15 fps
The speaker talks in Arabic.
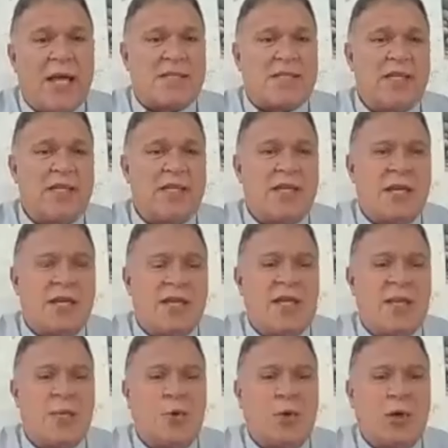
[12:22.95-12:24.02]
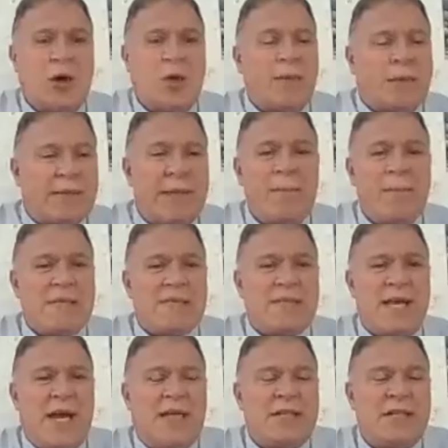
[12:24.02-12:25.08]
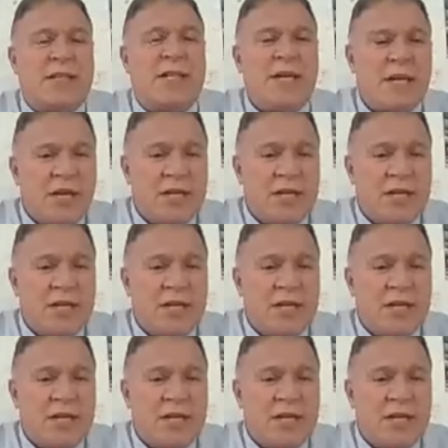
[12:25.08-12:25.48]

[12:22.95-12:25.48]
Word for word: أسير لدى المقاومة تم استعادة